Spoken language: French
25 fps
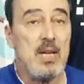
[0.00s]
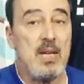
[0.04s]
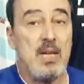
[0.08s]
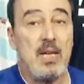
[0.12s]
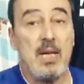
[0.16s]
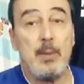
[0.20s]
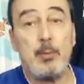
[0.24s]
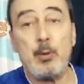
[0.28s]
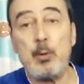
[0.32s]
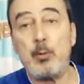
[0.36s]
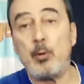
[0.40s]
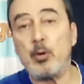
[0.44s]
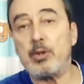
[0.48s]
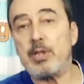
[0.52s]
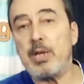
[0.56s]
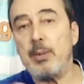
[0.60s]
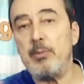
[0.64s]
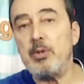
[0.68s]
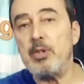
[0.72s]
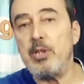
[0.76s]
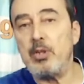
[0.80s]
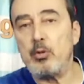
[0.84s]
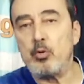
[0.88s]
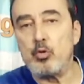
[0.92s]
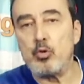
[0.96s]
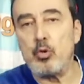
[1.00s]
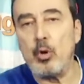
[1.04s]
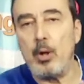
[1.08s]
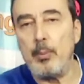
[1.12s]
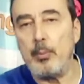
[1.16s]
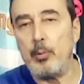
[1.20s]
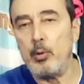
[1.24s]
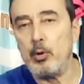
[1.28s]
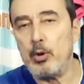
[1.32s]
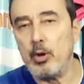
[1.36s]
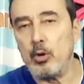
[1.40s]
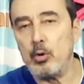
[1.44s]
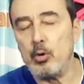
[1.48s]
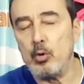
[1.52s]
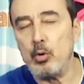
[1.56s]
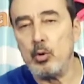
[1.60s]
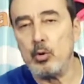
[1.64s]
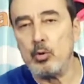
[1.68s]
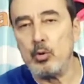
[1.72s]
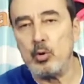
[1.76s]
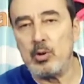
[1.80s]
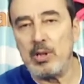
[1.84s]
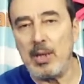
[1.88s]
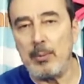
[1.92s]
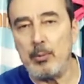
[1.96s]
Et puis pour terminer, toujours un peu dans le haut
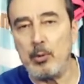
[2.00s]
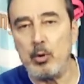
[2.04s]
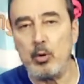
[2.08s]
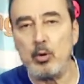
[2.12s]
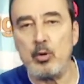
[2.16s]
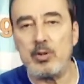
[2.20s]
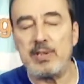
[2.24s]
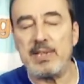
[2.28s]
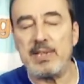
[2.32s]
du tableau, le